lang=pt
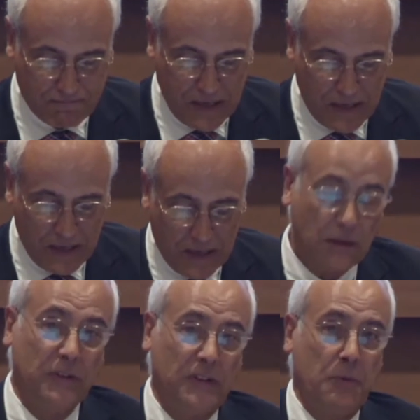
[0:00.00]
E, e, é
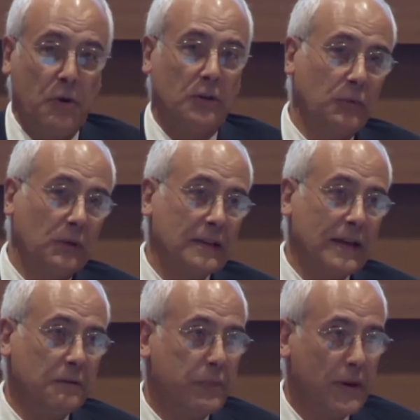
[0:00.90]
também da maior
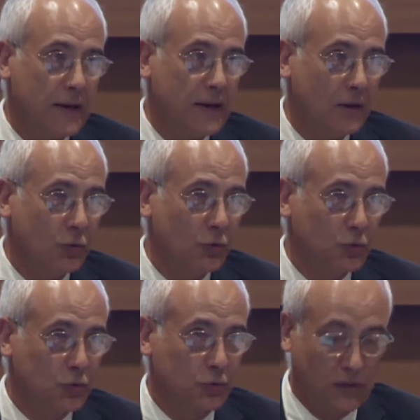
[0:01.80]
atualidade para
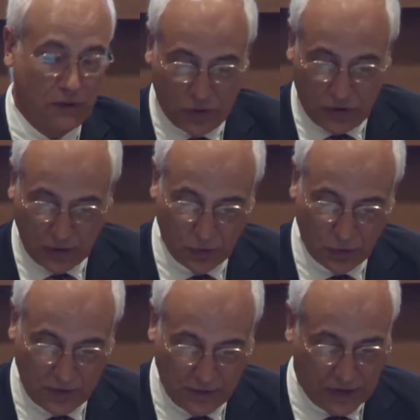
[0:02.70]
os, os,
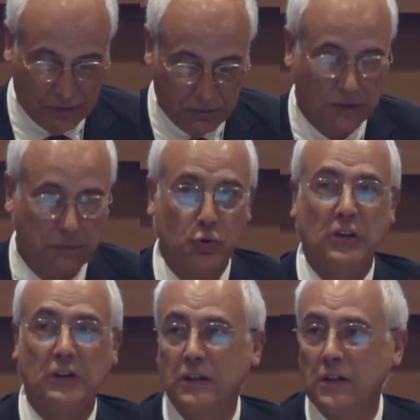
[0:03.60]
investigadores, evidentemente, para os
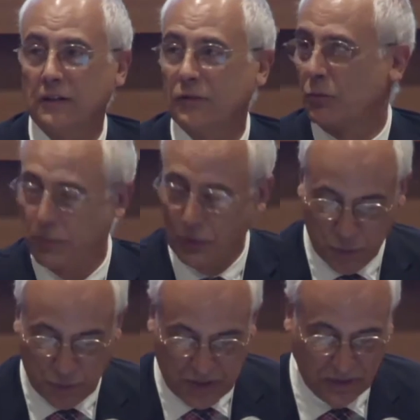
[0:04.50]
cientistas, para
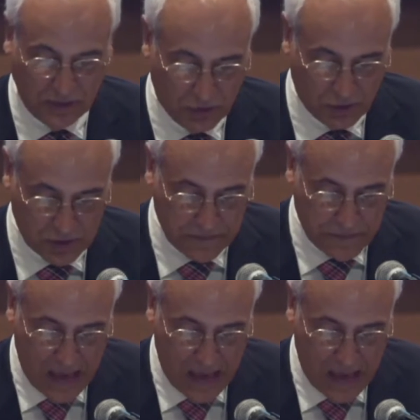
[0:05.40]
os pesquisadores.